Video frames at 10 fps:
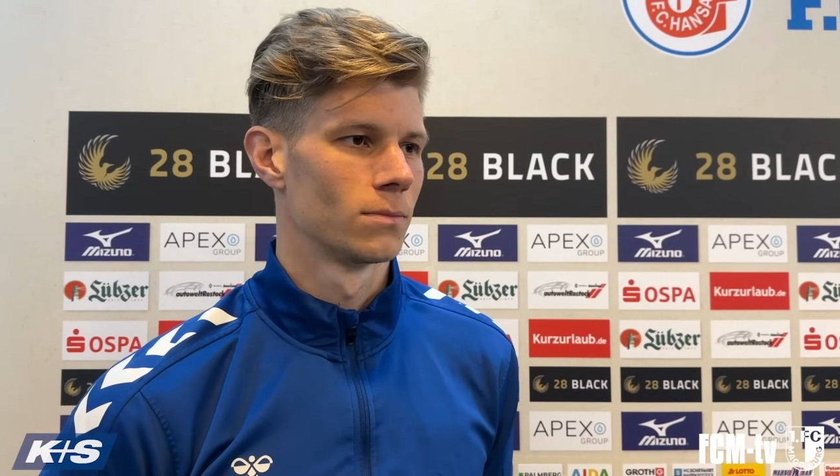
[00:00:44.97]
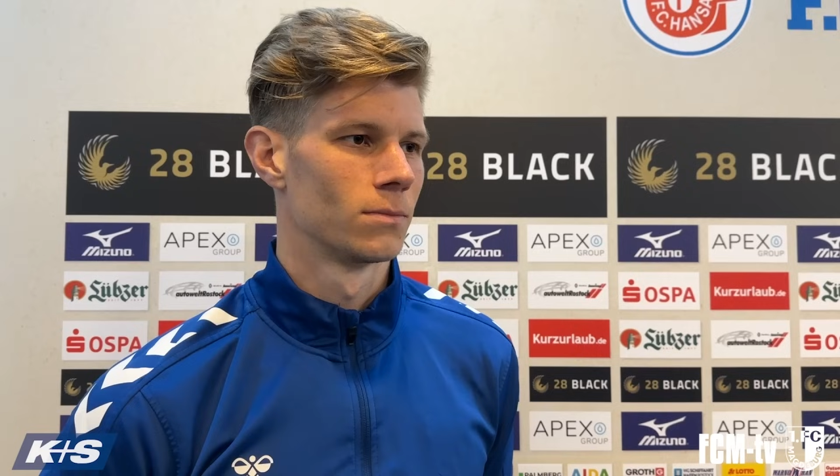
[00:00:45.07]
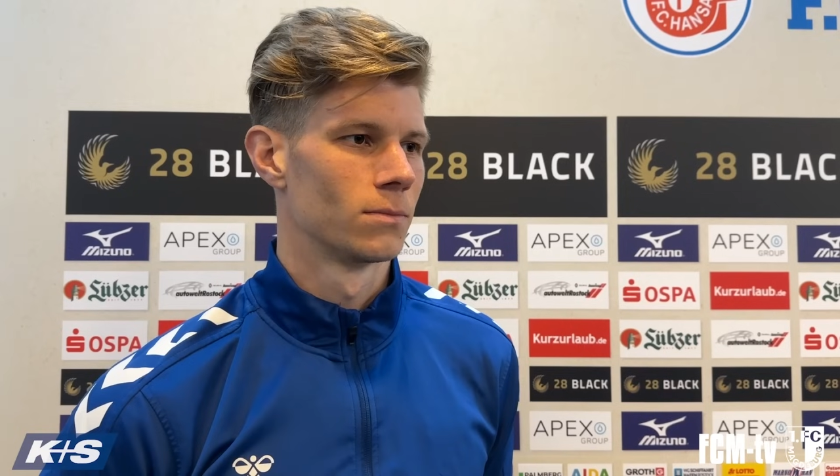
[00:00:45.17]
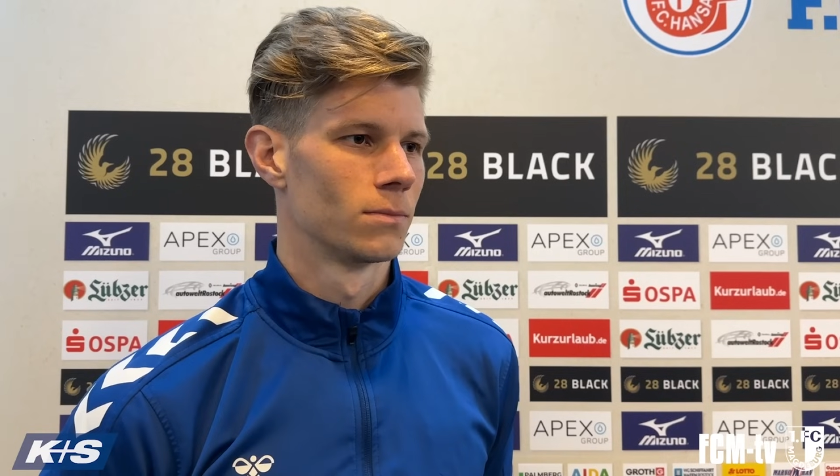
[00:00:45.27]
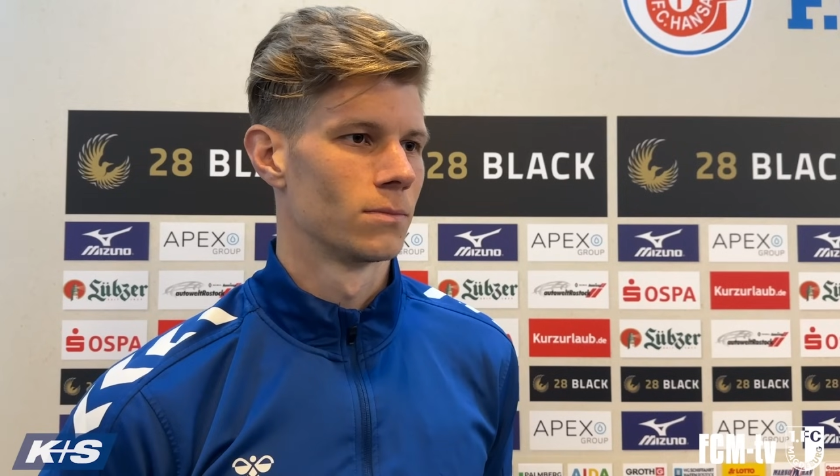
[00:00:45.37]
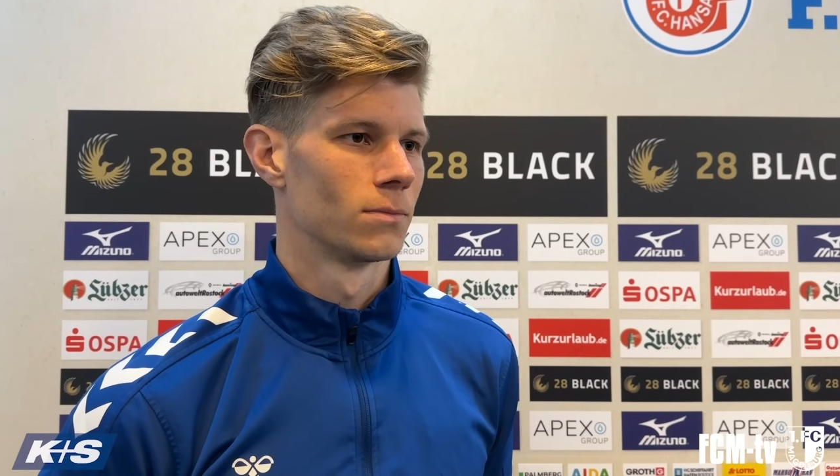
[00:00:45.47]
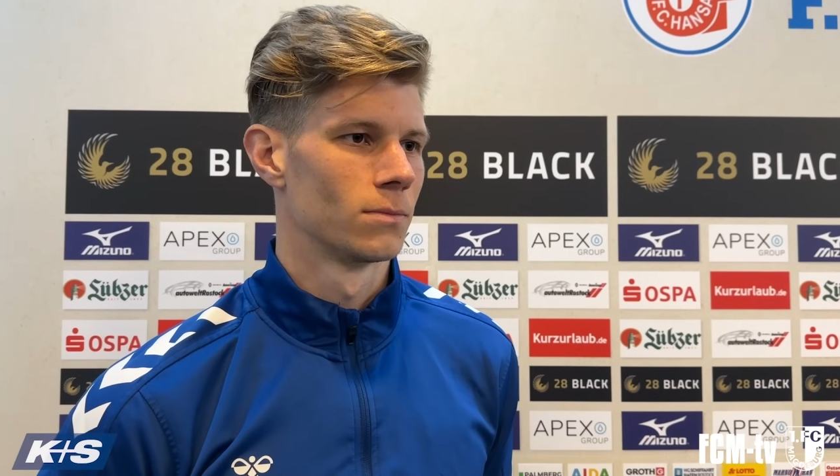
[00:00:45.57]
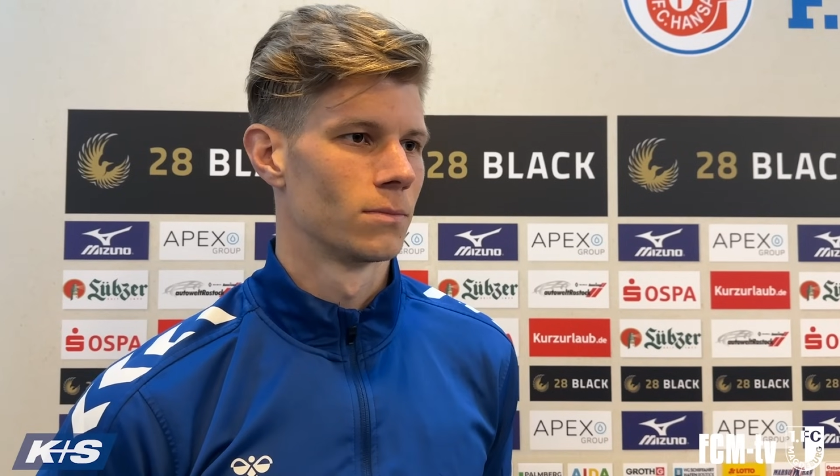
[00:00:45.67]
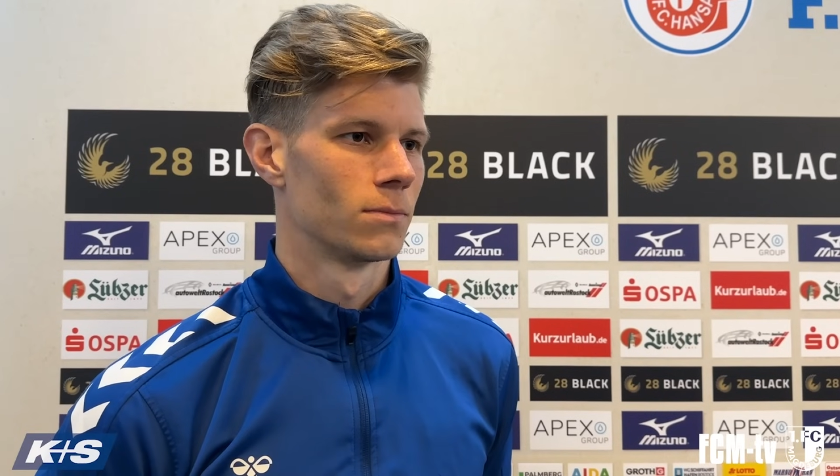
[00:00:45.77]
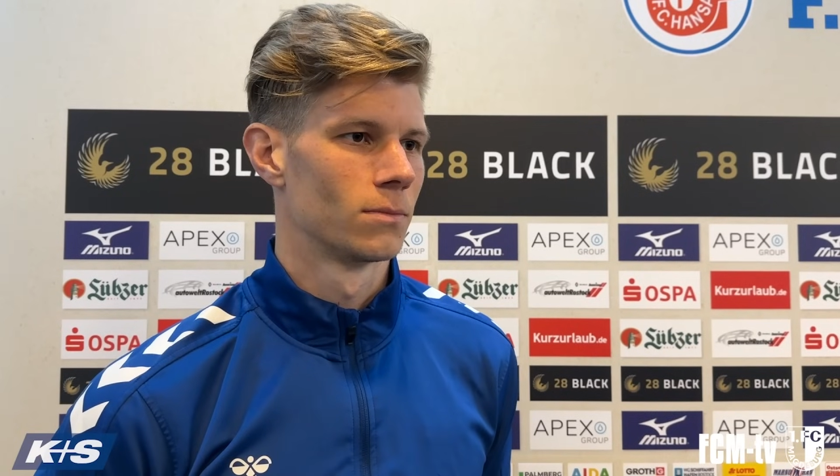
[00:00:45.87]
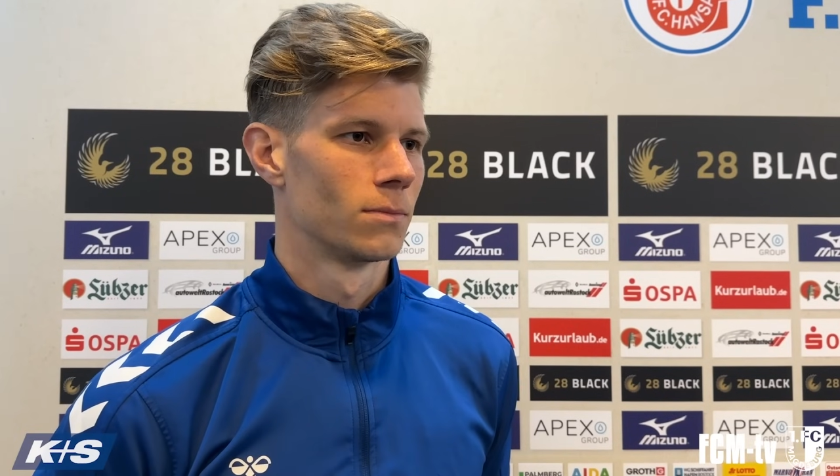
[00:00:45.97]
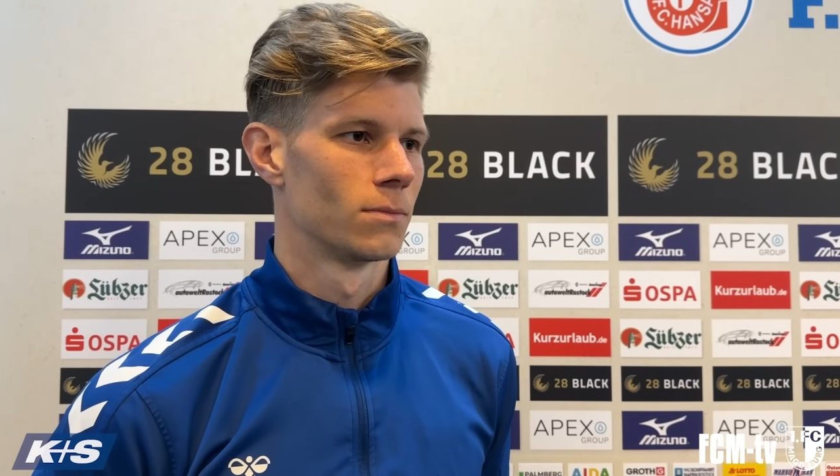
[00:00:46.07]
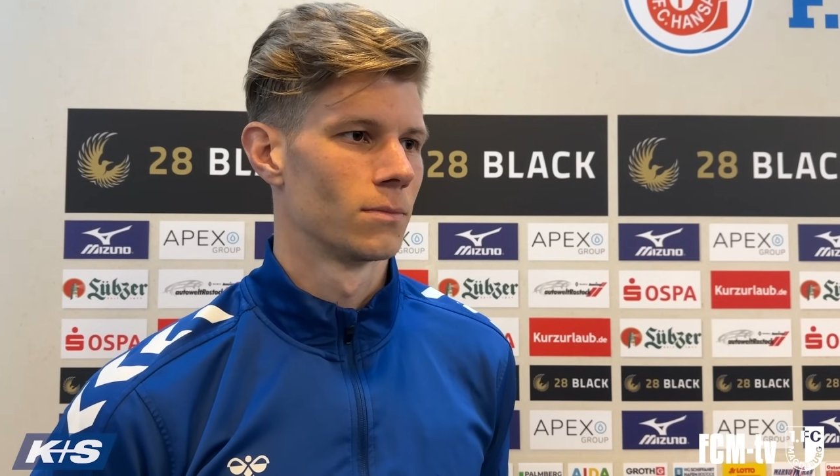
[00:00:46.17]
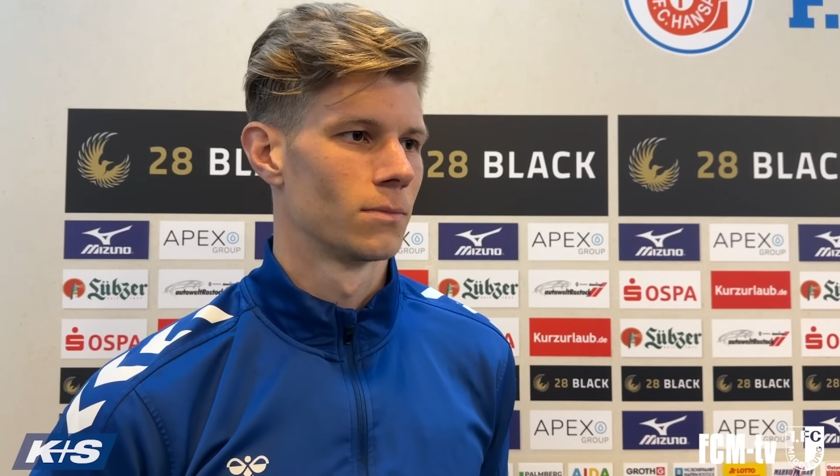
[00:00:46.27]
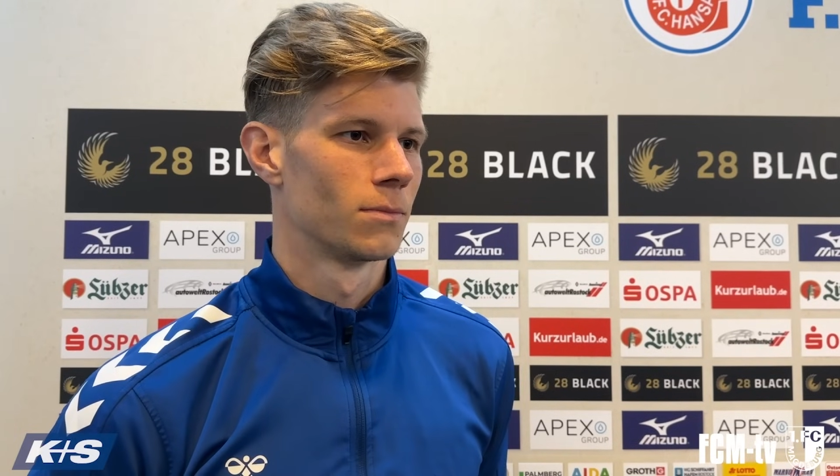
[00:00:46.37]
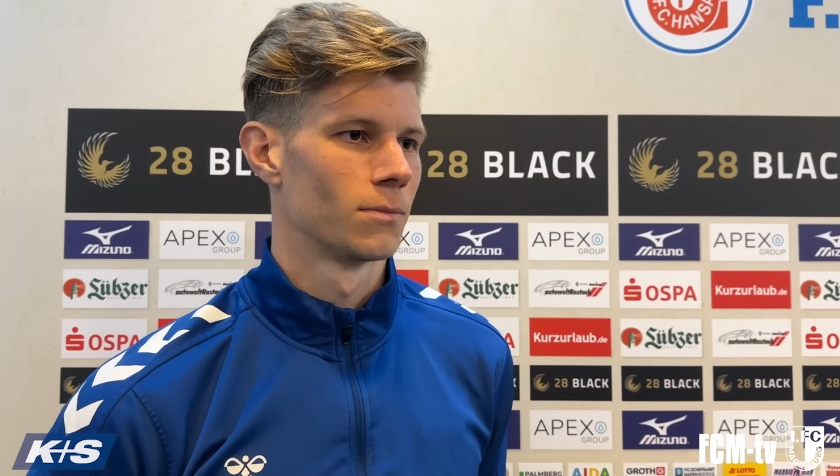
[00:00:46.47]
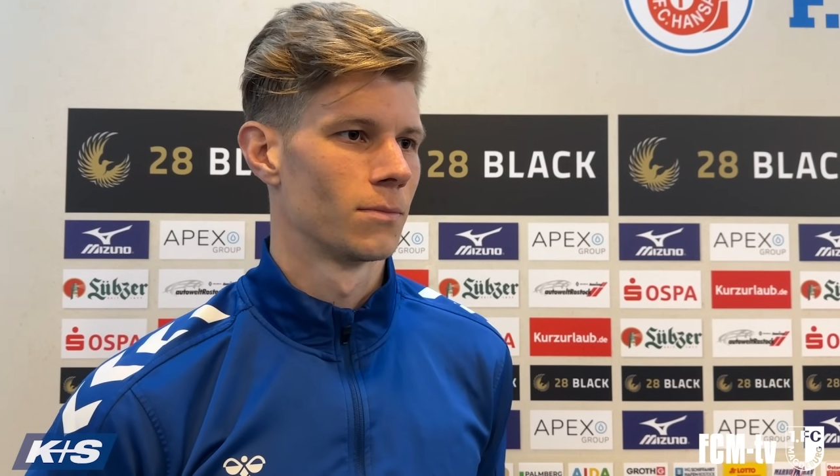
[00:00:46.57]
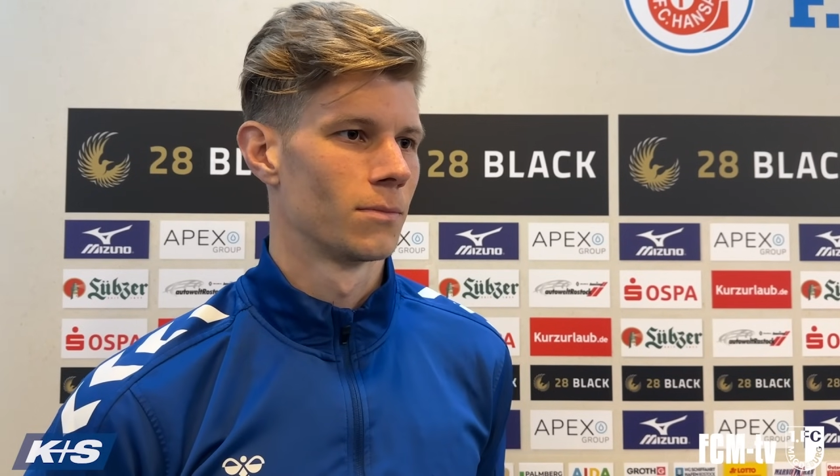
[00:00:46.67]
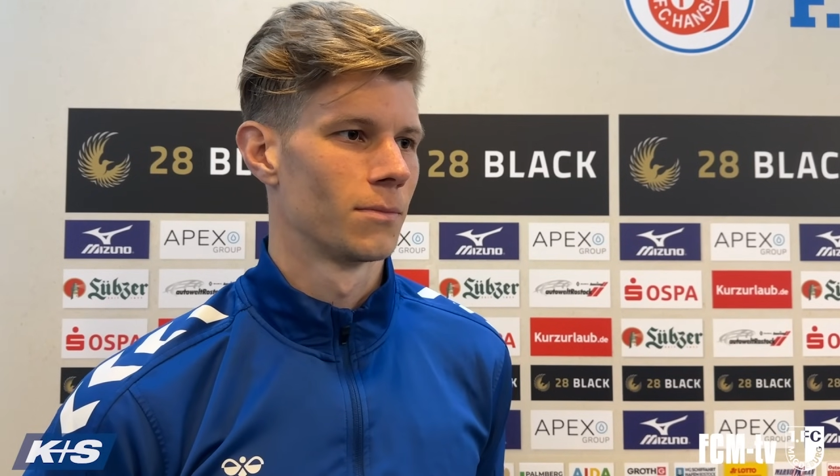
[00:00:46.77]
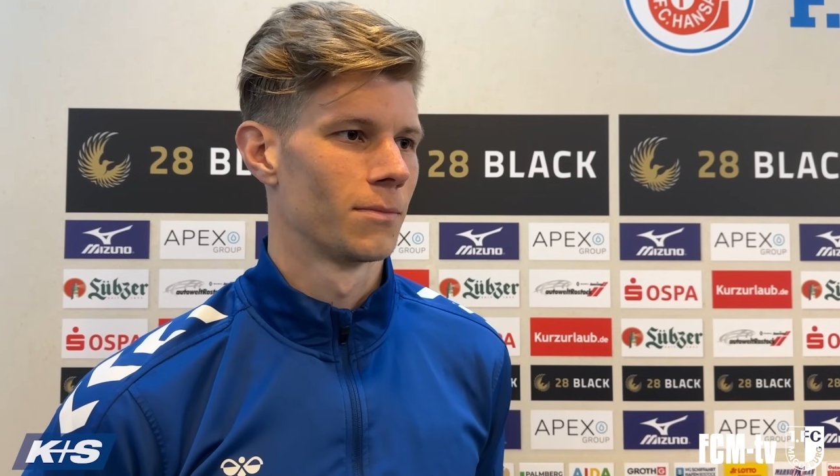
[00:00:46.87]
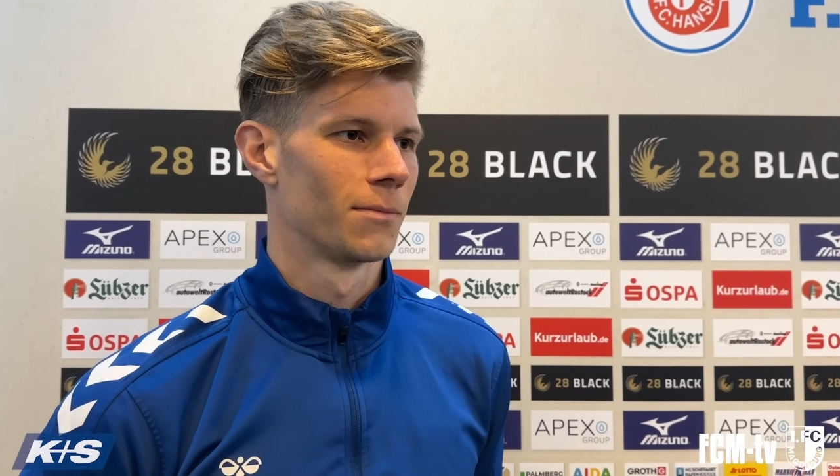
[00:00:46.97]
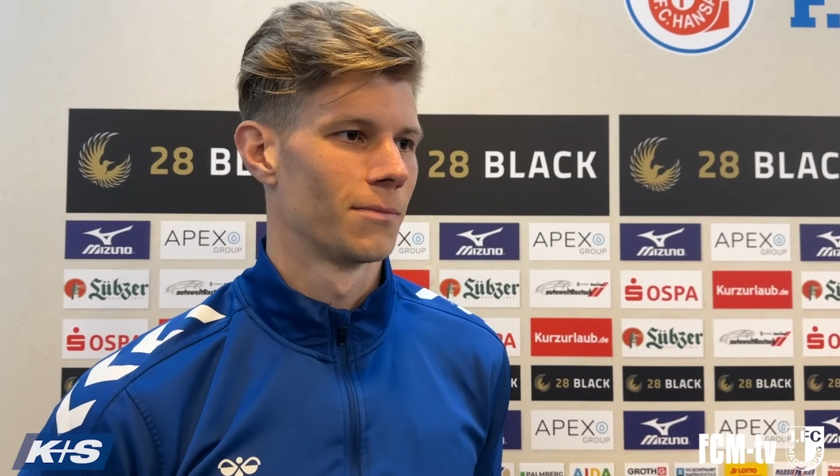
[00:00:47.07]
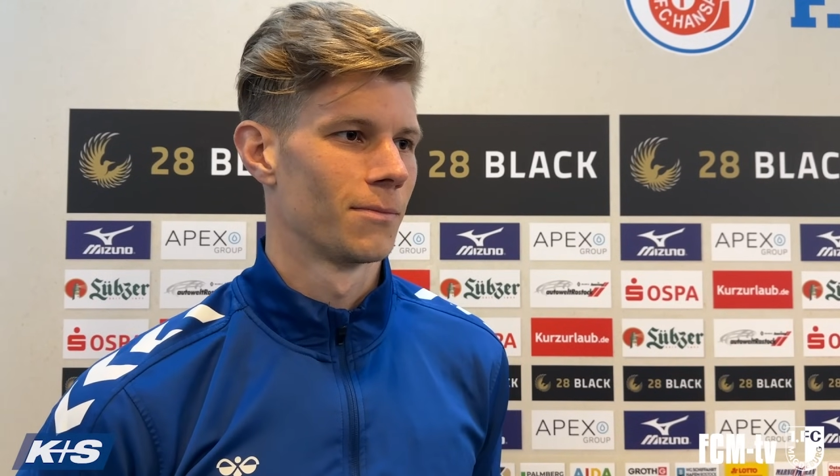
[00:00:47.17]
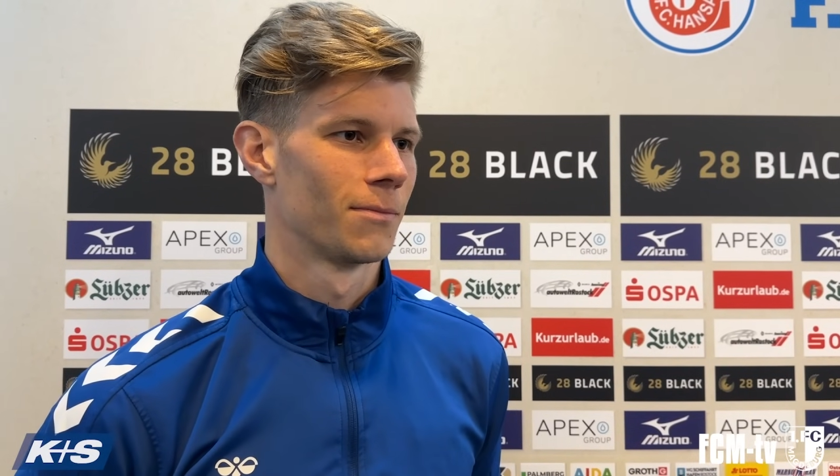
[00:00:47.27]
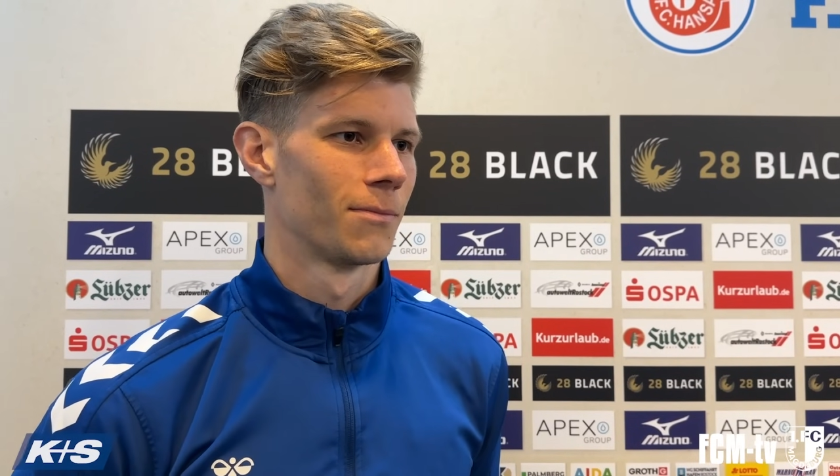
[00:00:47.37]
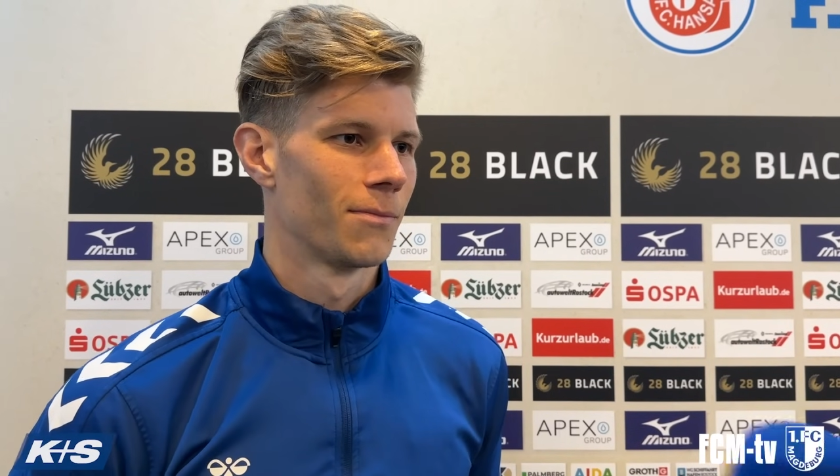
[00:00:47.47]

War, glaube ich, gar nicht so einfach, weil du ein bisschen Zeit hattest, nachzudenken.